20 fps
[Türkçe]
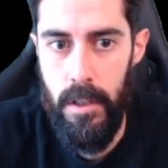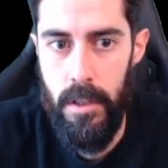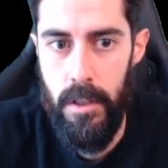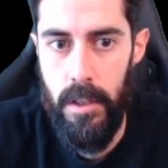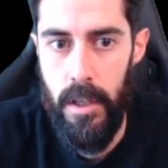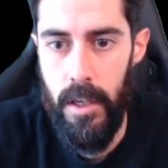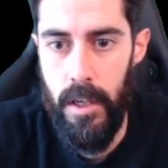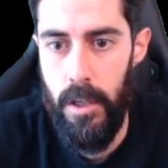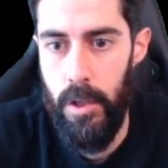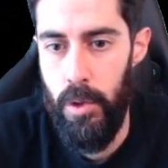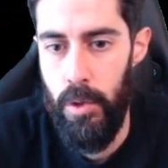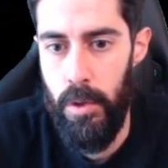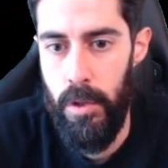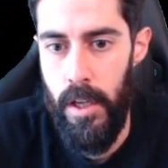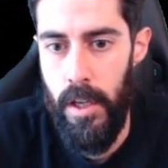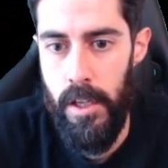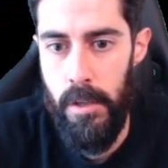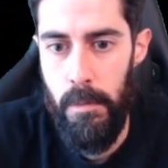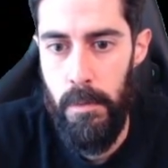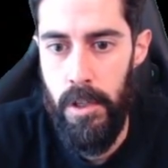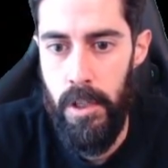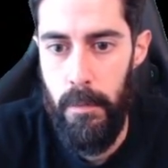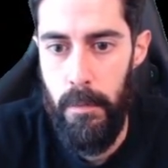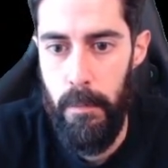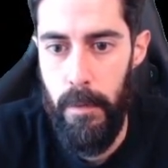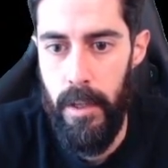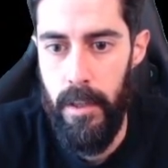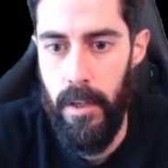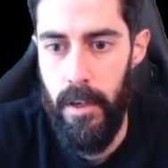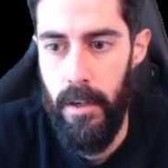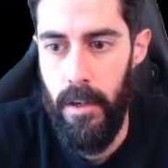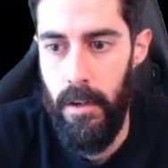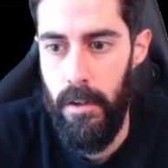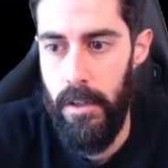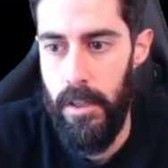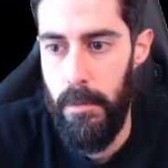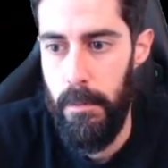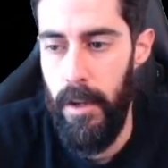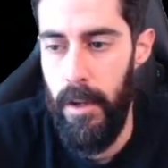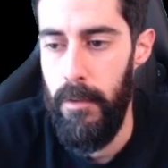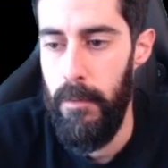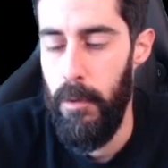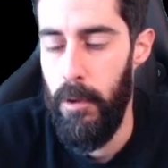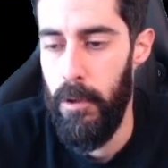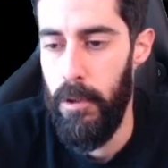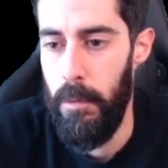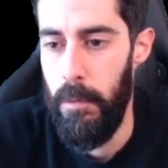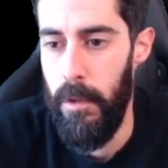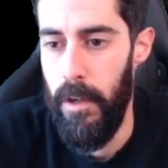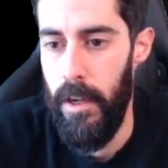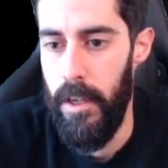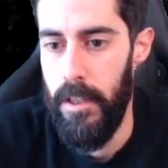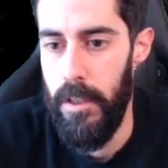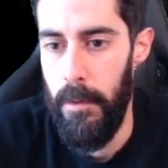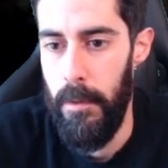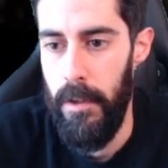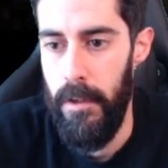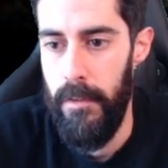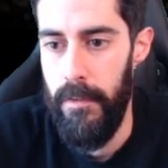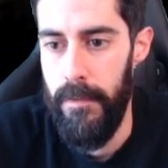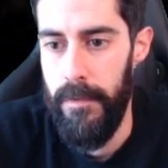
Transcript: Sanki şunu kesmiştim ben. Tekrar respawn mı oldu bu ya acaba?